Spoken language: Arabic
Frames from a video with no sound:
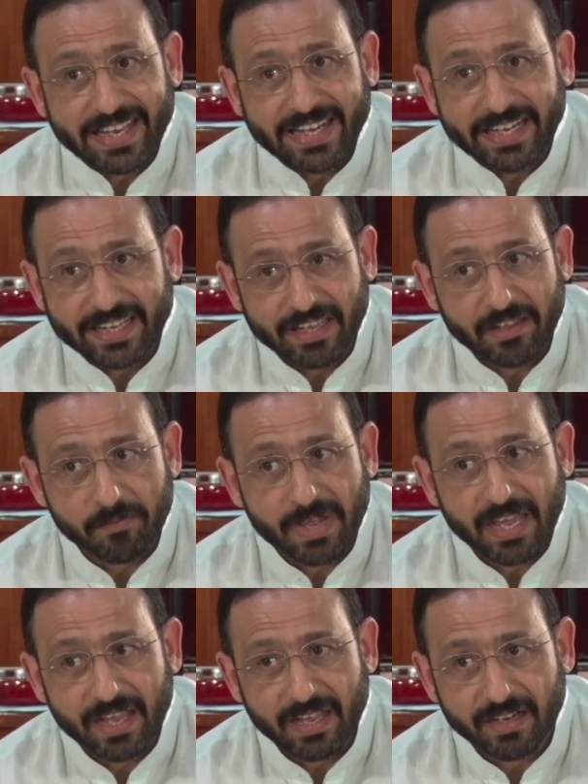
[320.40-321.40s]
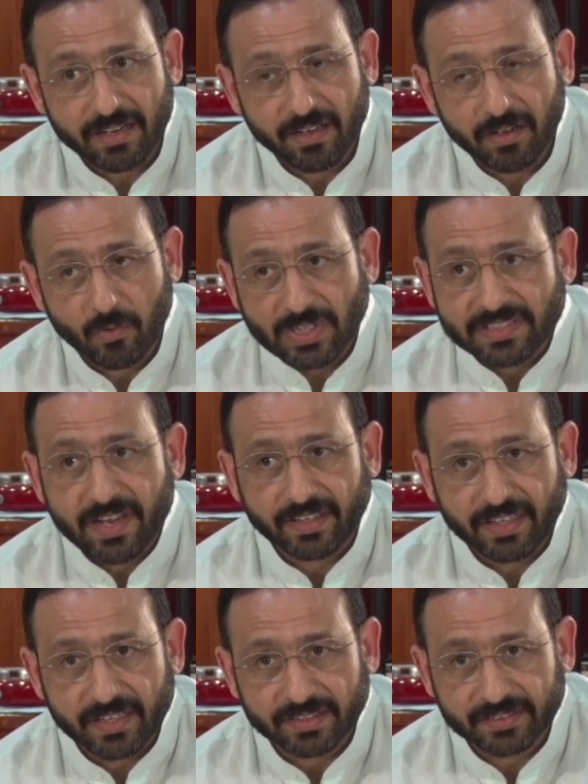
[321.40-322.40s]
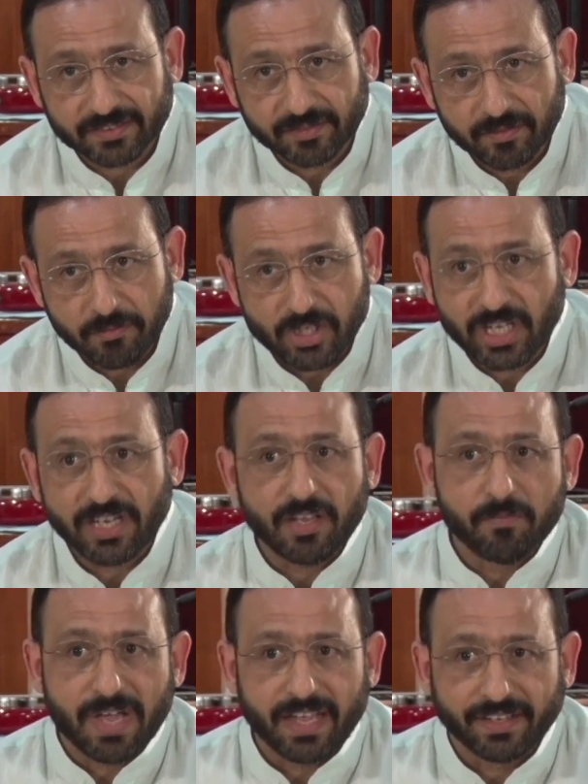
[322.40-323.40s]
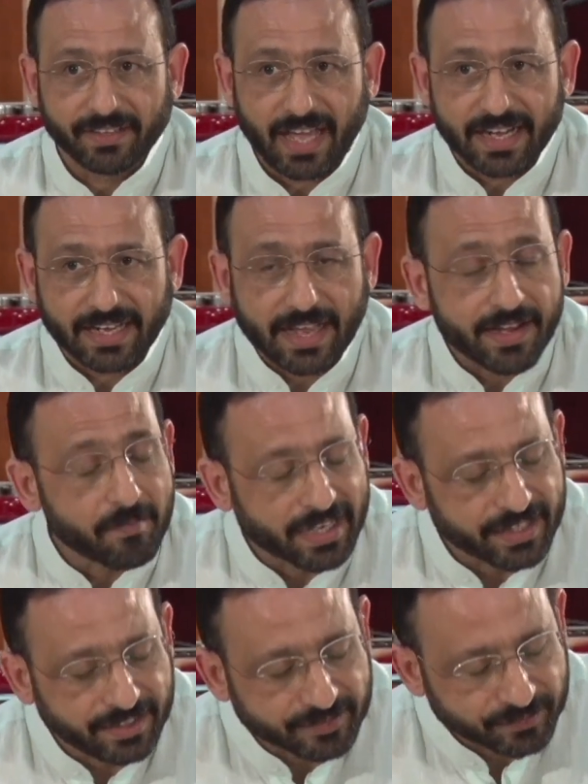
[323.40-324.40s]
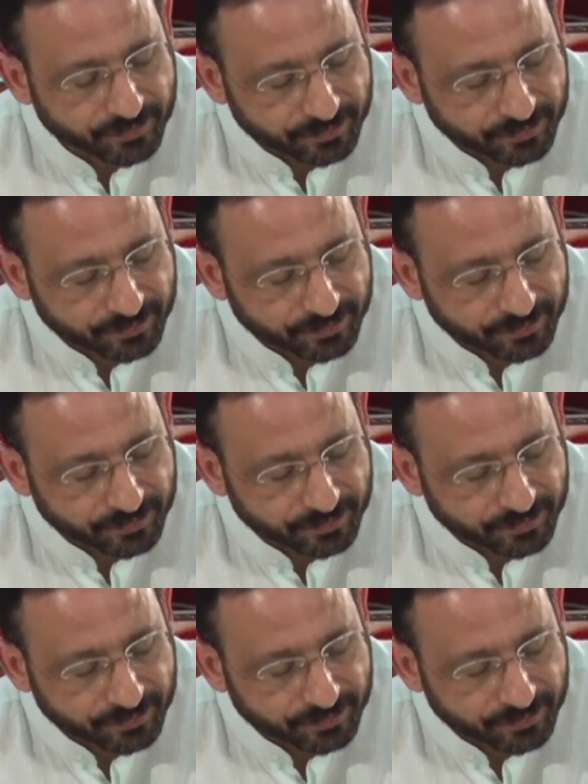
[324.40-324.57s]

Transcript: الإيمان والتغيير مش الإيمان هنتكلم عن إيه؟